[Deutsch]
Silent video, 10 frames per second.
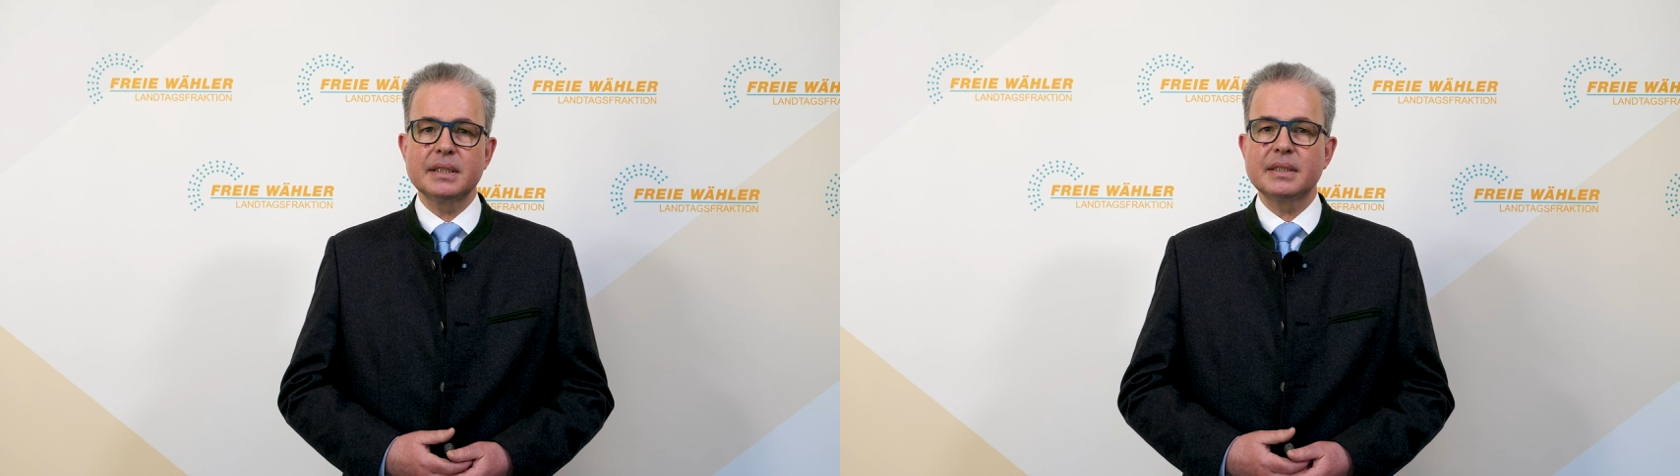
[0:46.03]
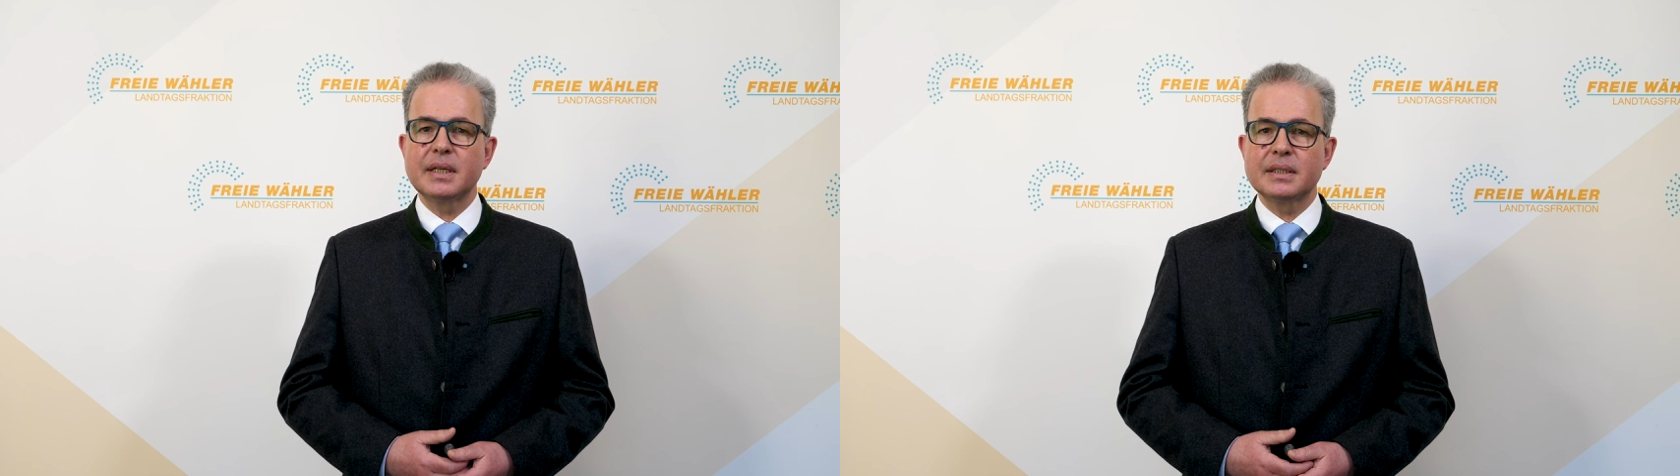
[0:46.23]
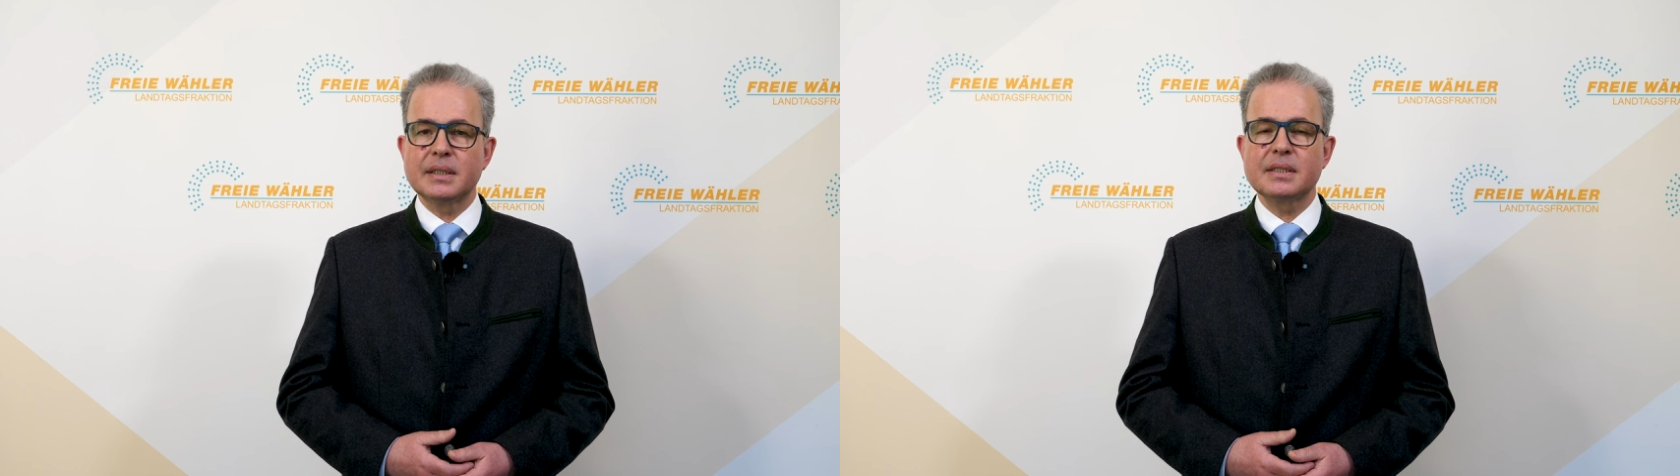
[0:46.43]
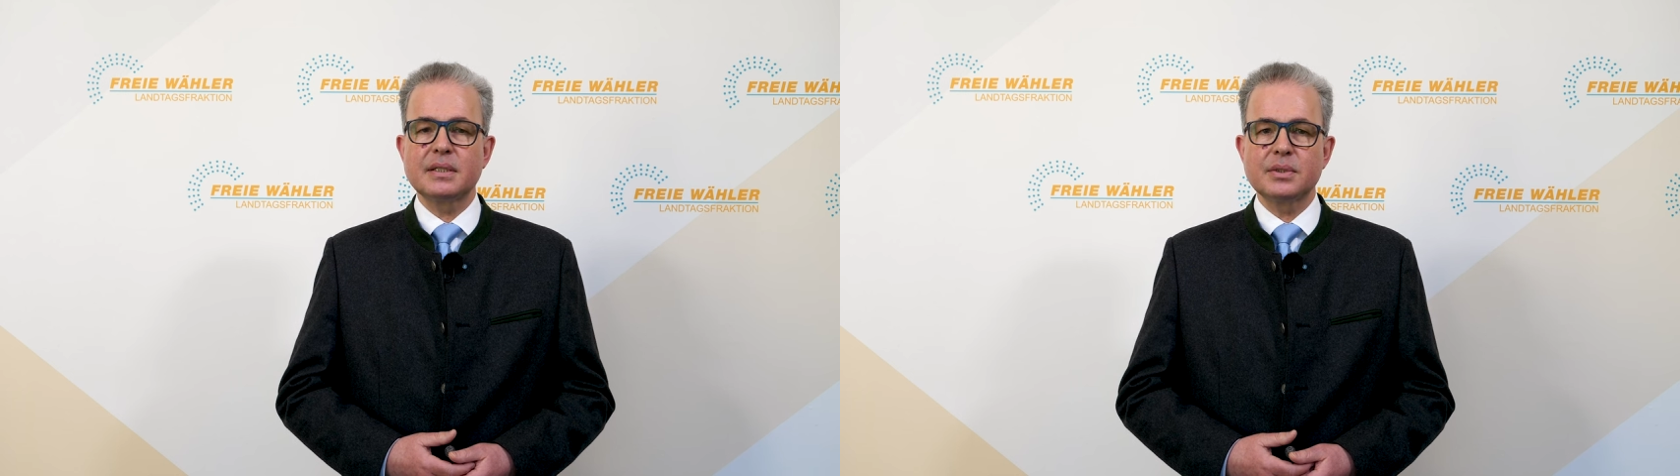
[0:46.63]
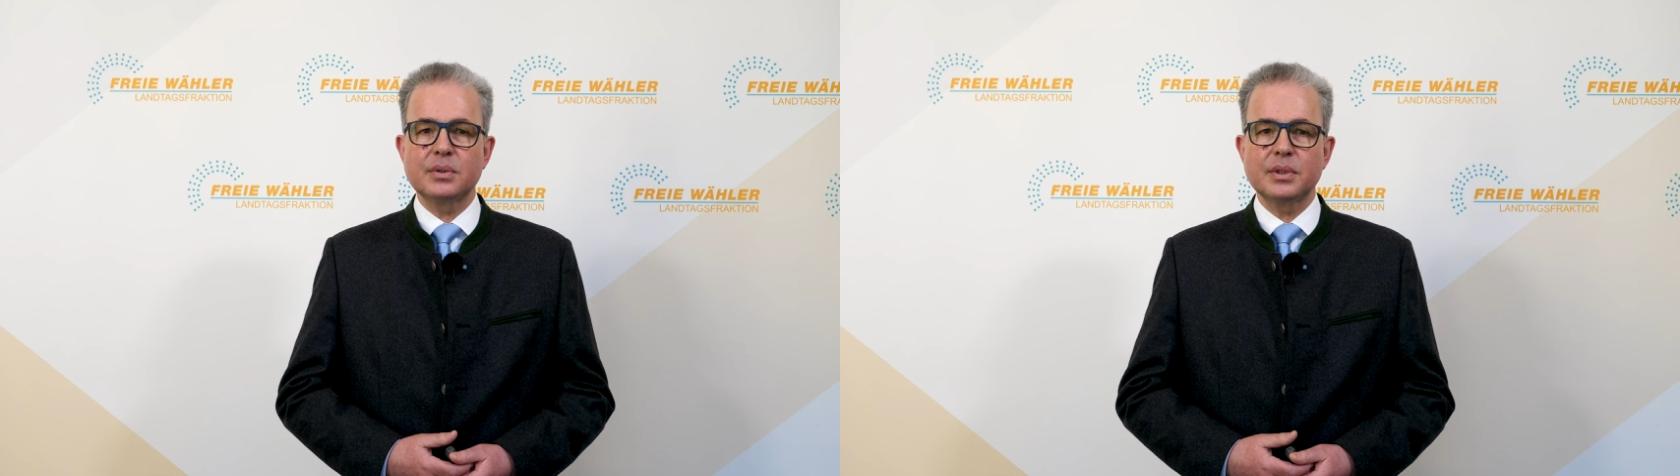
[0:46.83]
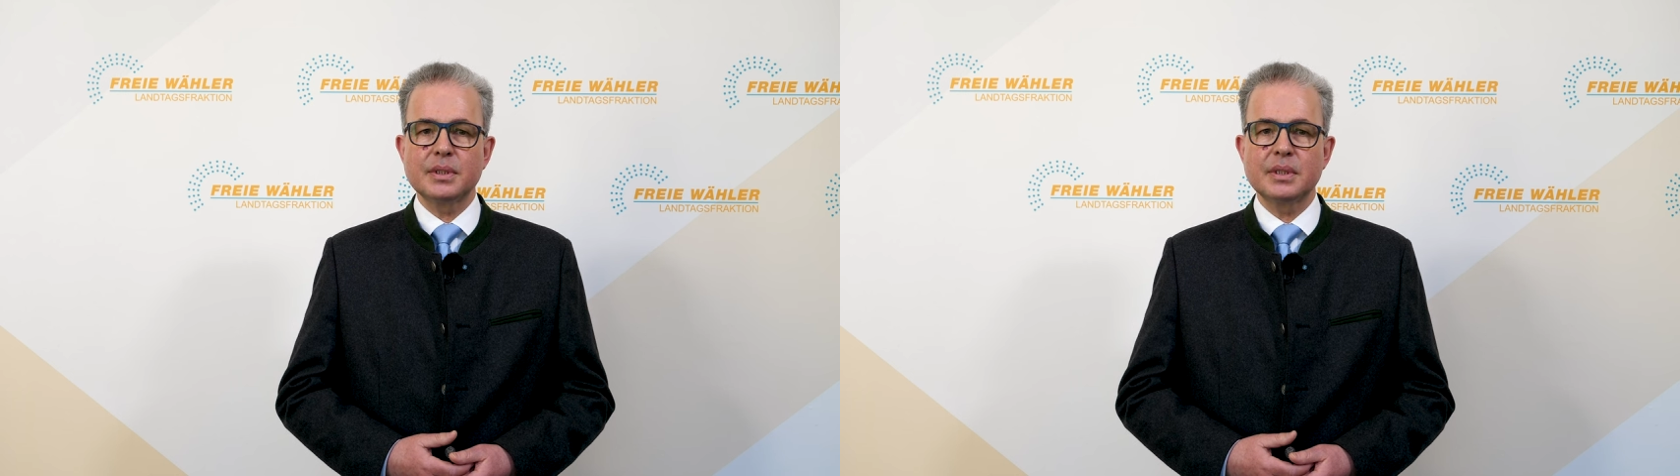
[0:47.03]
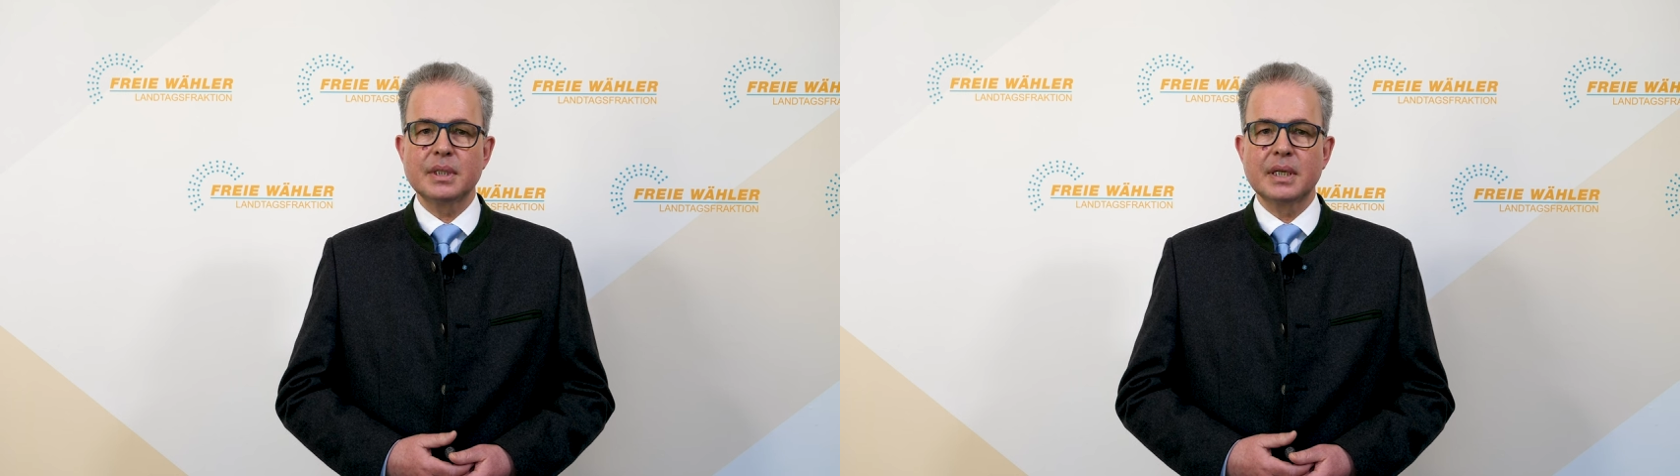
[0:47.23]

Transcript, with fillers: nicht anders als euch.